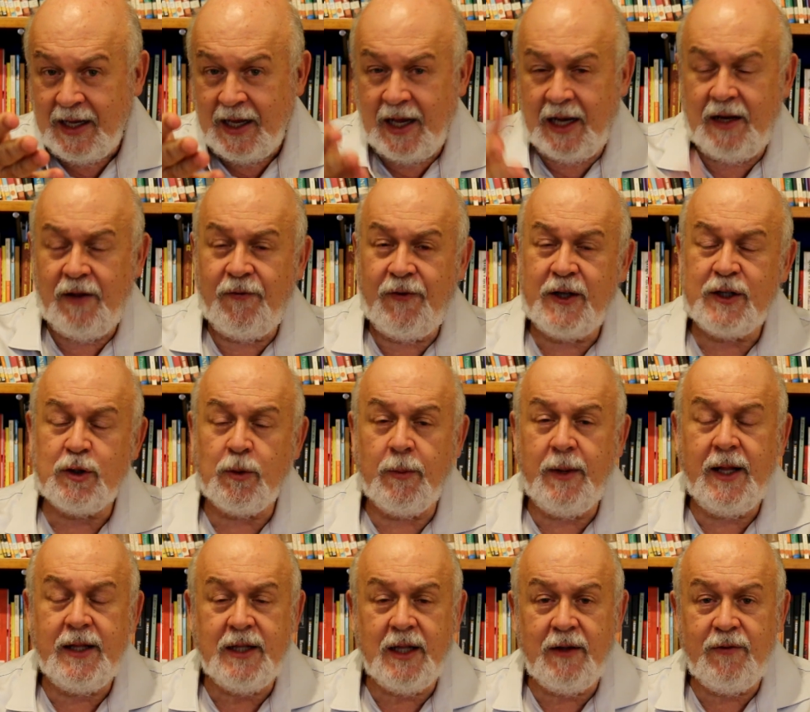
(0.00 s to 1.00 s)
Ele fez
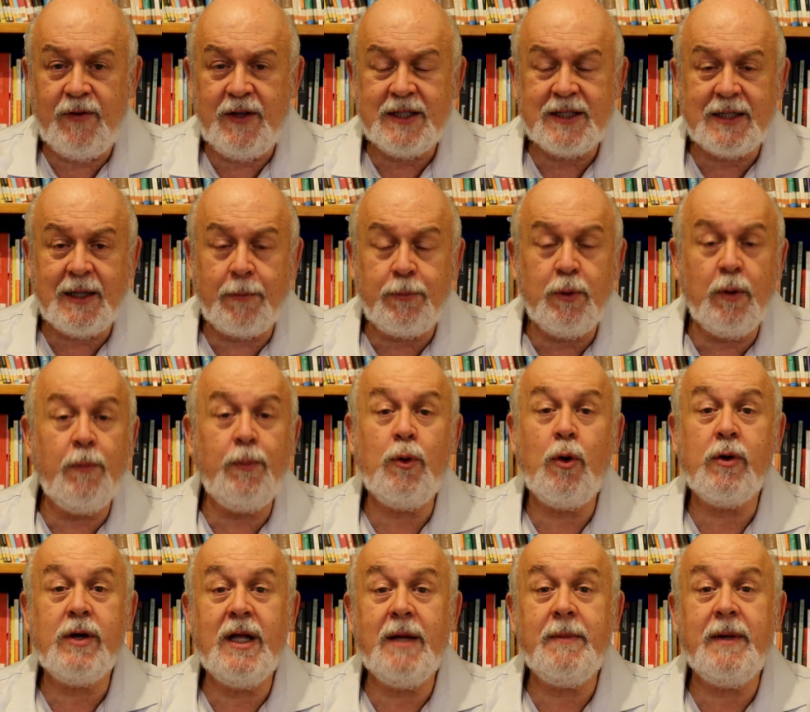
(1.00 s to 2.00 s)
uma entrevista para um
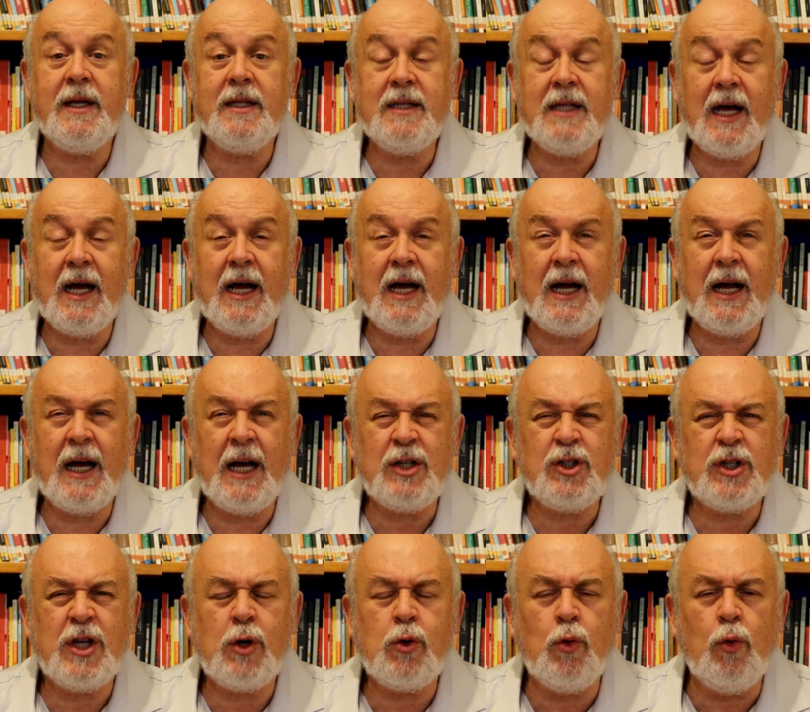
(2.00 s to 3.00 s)
programa da,
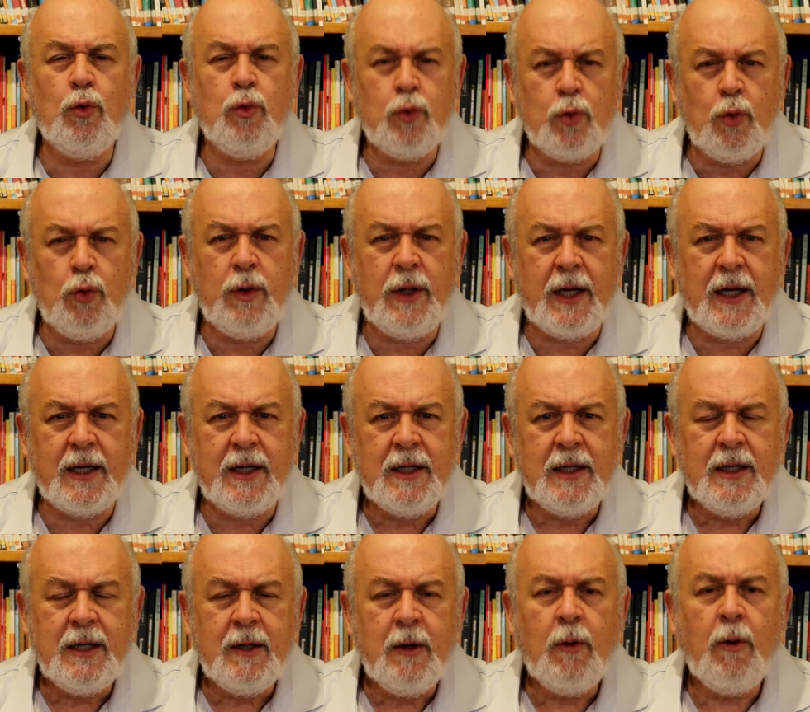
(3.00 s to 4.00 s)
acho que Cultura,
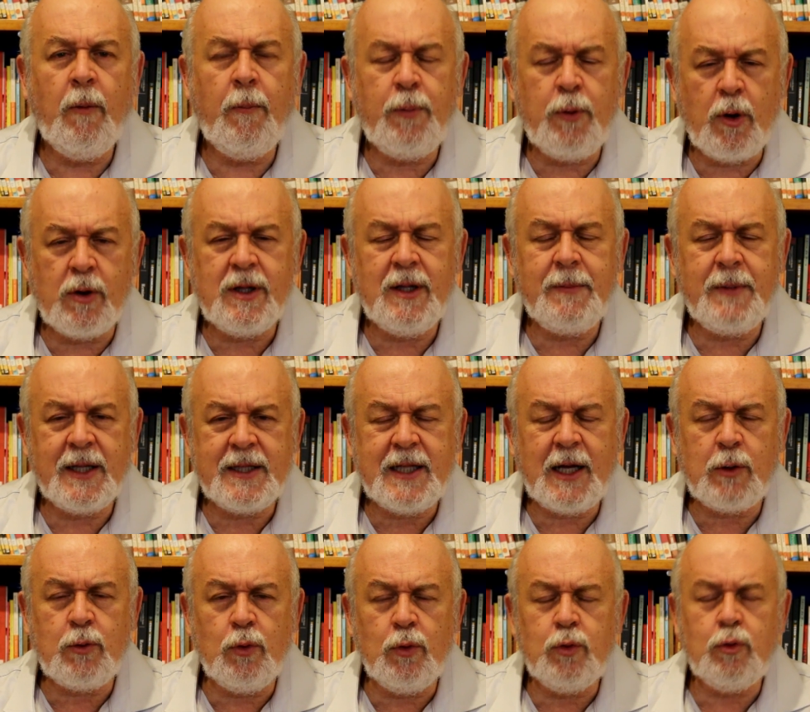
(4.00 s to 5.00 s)
um programa
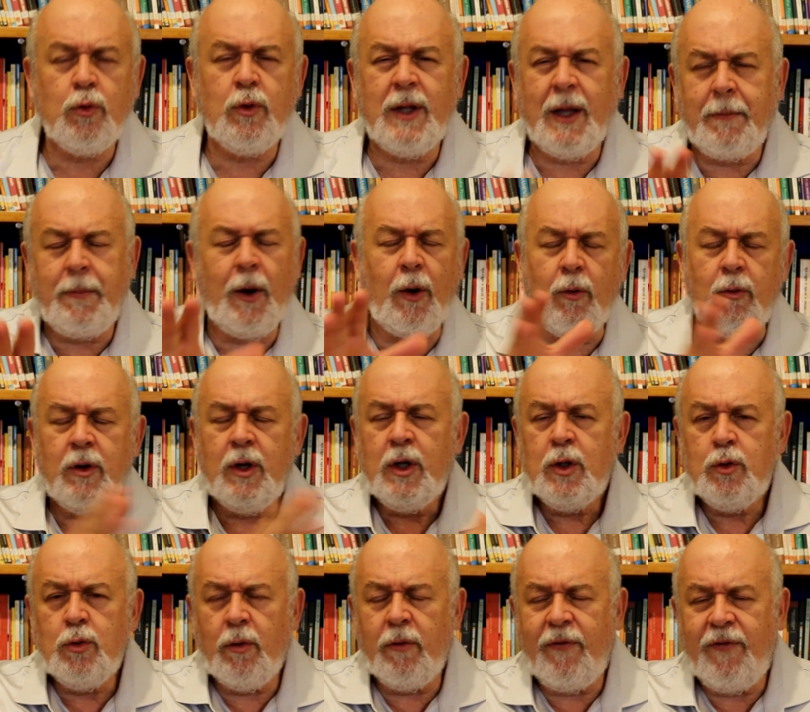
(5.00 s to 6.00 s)
da Cultura. Bom,
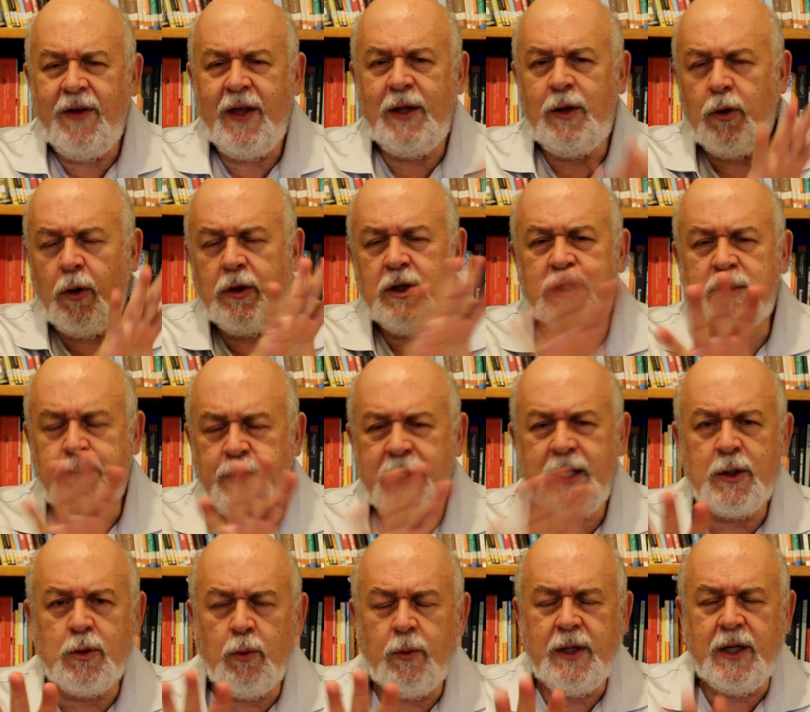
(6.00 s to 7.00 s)
no vídeo eu
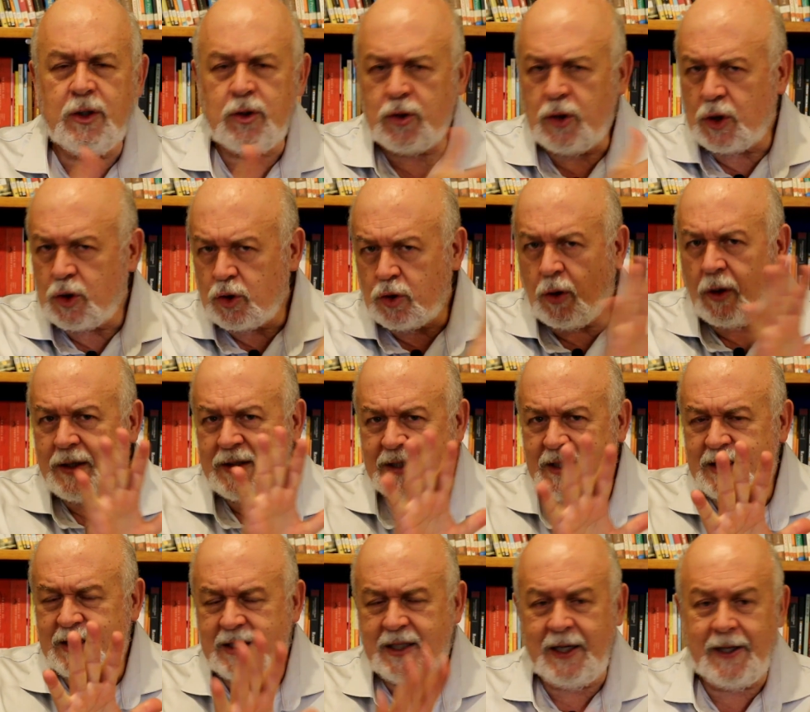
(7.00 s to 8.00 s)
explico isso, é só
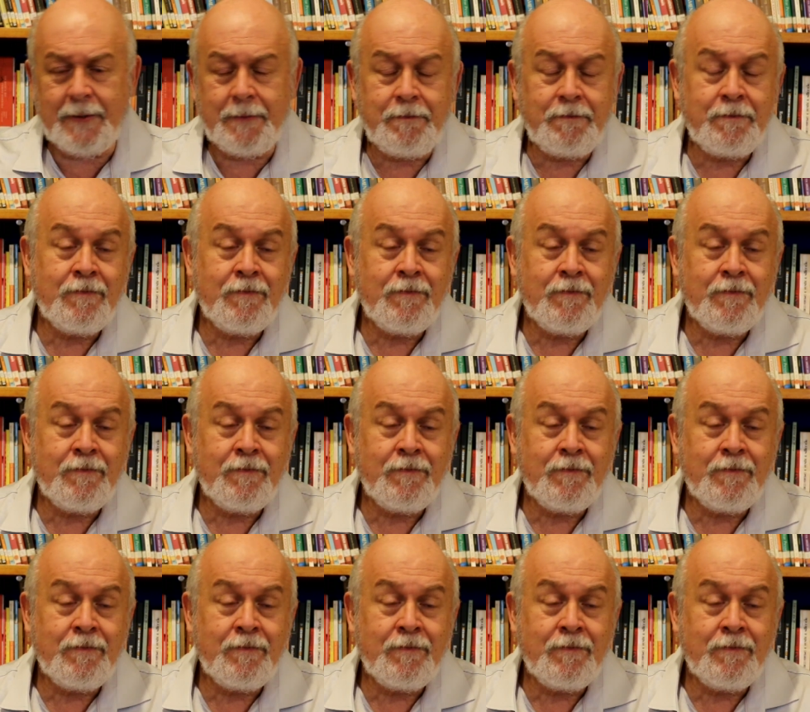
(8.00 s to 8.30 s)
assistir.